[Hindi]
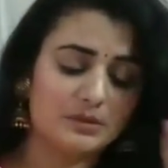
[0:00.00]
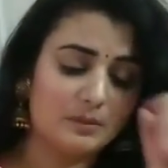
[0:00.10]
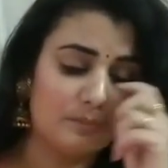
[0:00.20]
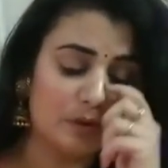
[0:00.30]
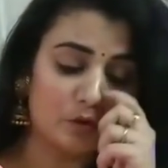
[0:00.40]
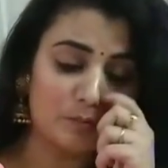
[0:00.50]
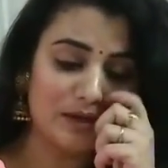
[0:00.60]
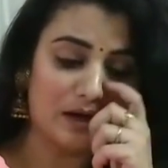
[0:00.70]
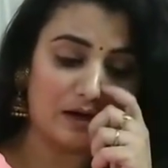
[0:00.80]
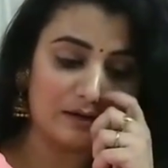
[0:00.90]
मतलब बिल्कुल
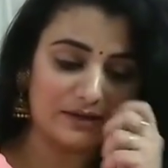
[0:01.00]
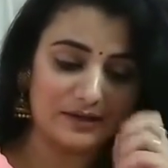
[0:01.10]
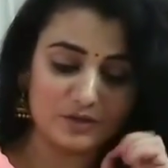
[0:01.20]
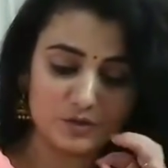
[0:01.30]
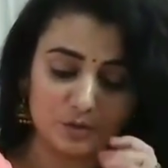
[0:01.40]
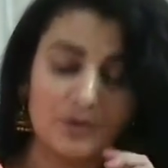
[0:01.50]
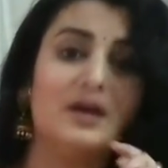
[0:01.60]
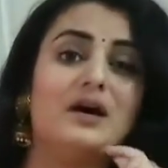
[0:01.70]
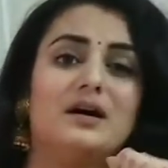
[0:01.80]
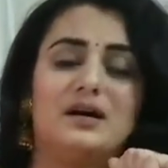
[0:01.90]
भी हार्ड नहीं है जो
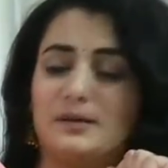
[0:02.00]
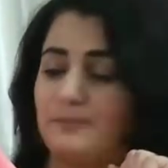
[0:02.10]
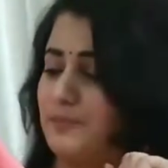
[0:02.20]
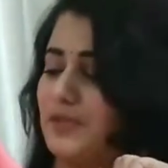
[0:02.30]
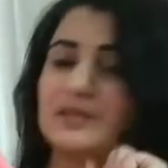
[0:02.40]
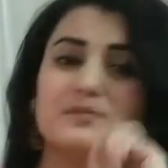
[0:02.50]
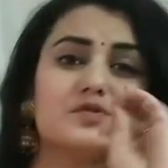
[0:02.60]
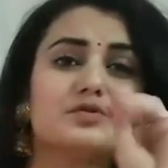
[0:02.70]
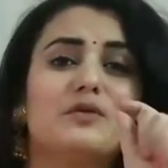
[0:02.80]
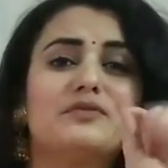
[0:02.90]
एकदम
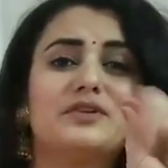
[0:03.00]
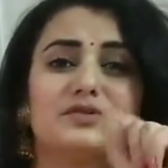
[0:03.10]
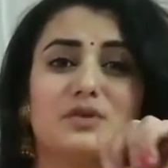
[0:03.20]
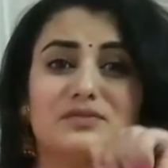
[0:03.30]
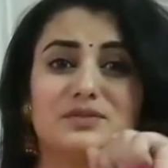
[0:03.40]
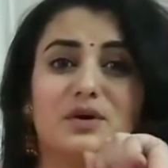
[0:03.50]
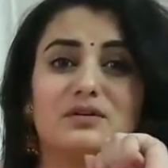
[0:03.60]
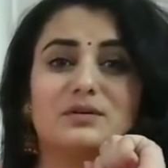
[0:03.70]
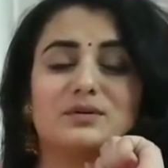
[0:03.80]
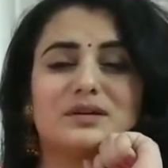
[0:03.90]
सॉफ्ट सॉफ्ट
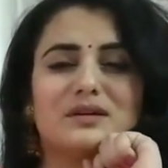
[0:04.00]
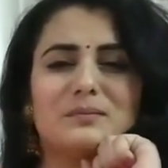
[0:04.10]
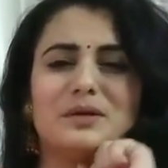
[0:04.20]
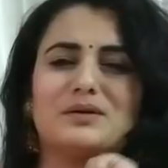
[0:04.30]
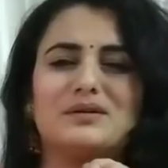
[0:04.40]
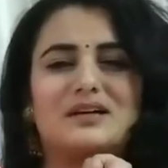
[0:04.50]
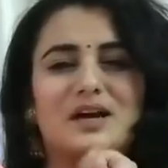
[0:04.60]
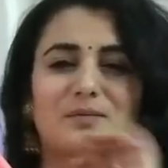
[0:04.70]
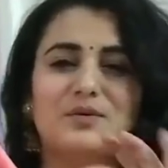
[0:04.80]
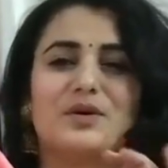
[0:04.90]
कॉटन होता है ना बिल्कुल
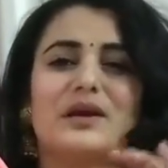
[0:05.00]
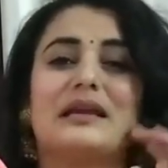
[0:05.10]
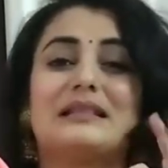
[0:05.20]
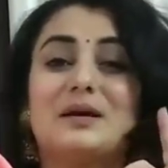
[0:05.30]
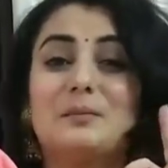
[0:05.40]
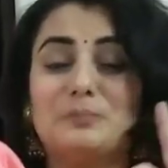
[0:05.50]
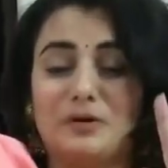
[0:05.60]
गर्मियों के लिए एकदम